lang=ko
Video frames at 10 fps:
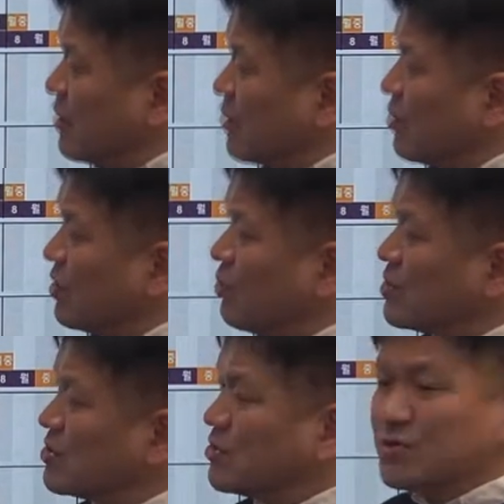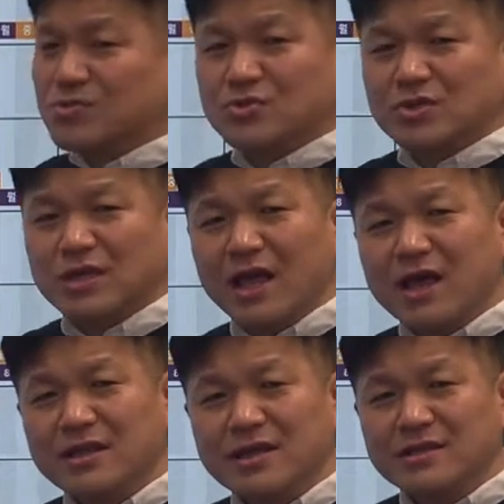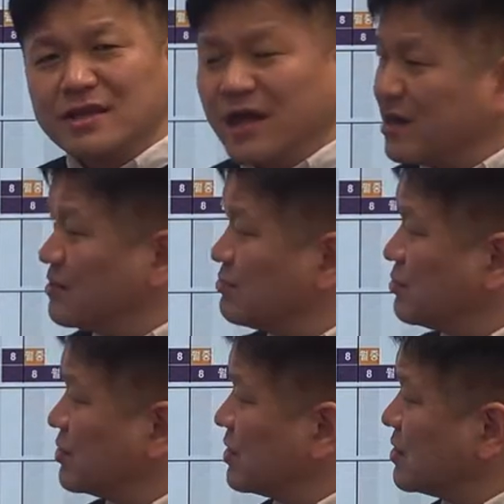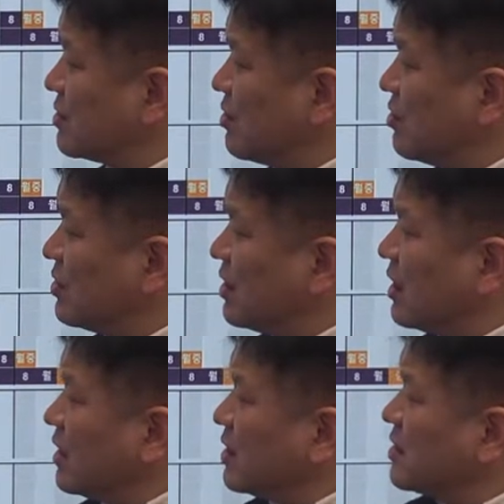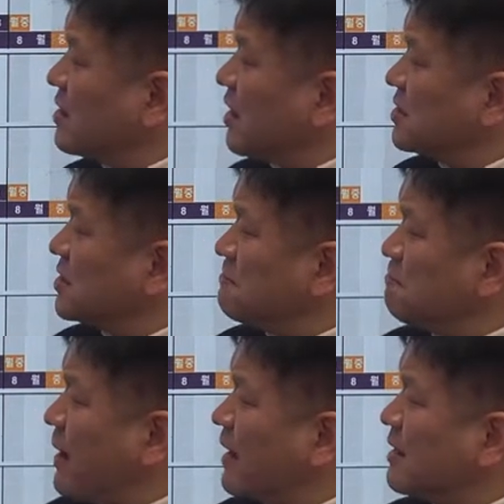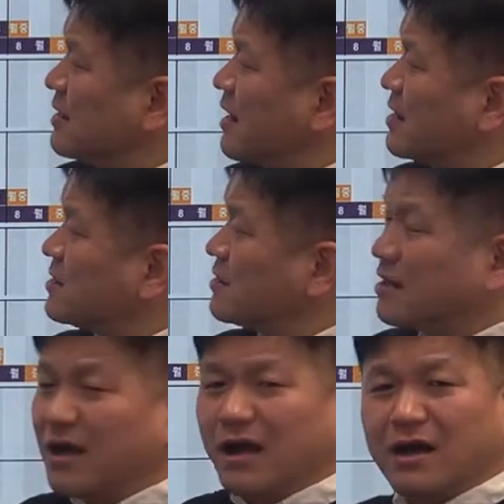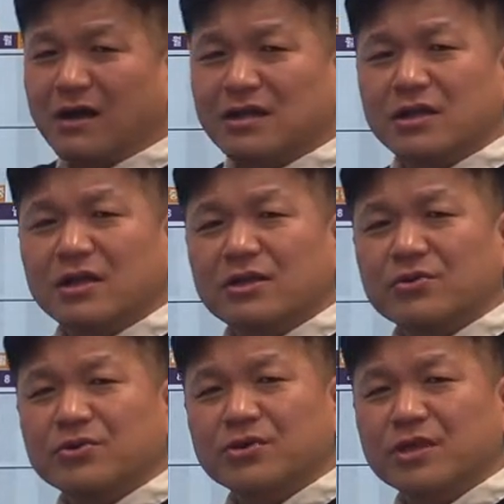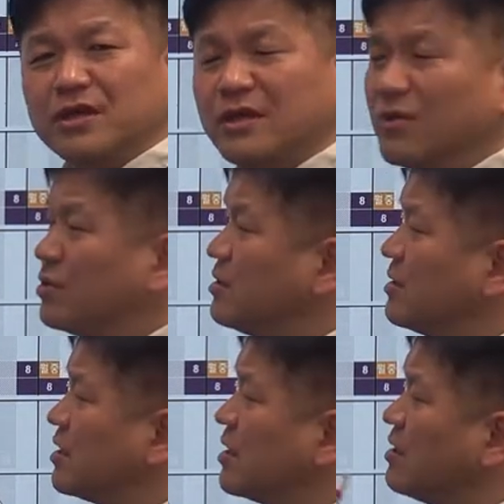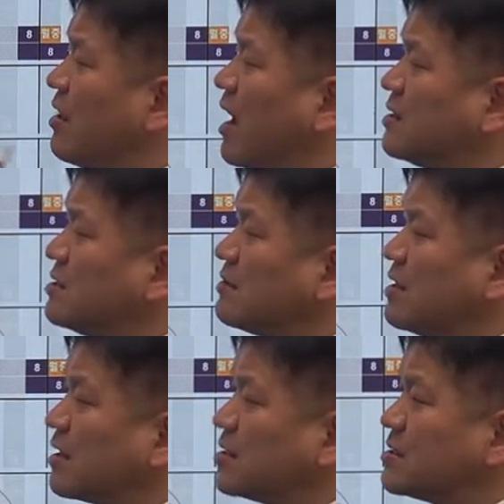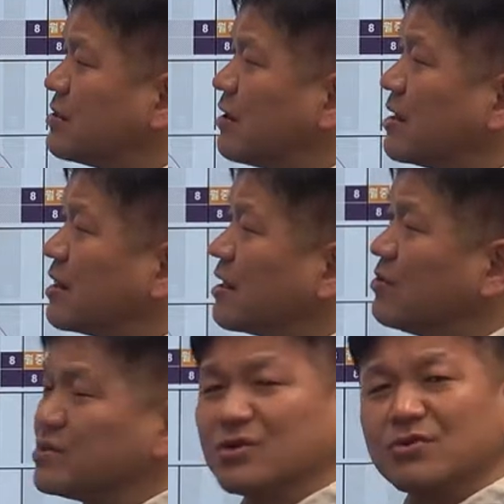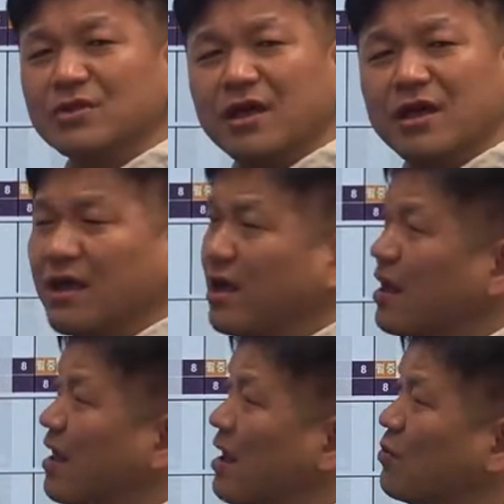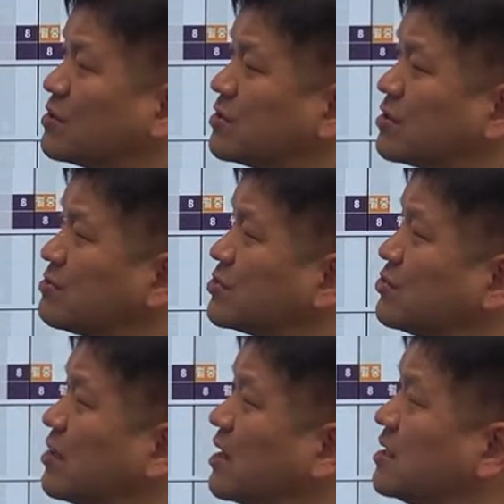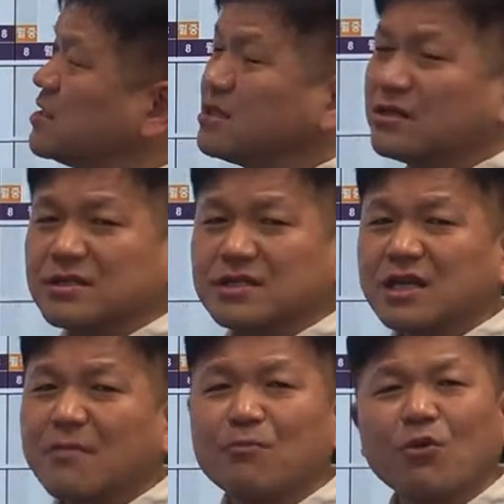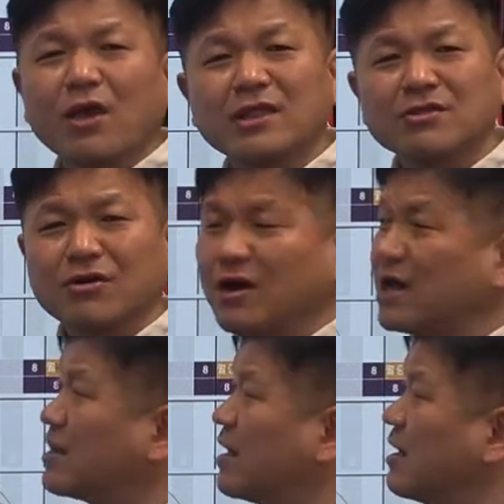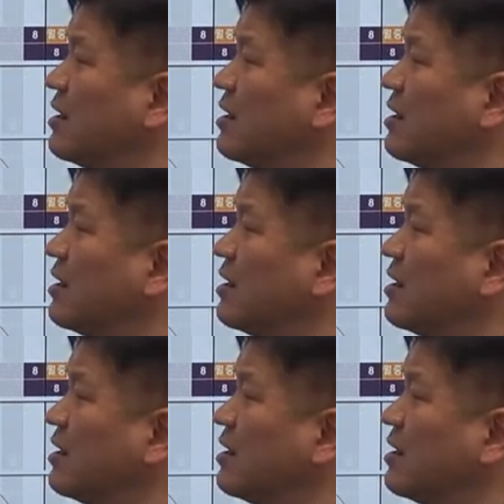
고려대 원서 접수를 해야 되느냐 하는 부분이죠. 일단은 18일까지니까 고려대는 이러한 전략을 쓴 것 같아요. 서울대의 원서 접수나 일정을 참고했던 것 같아.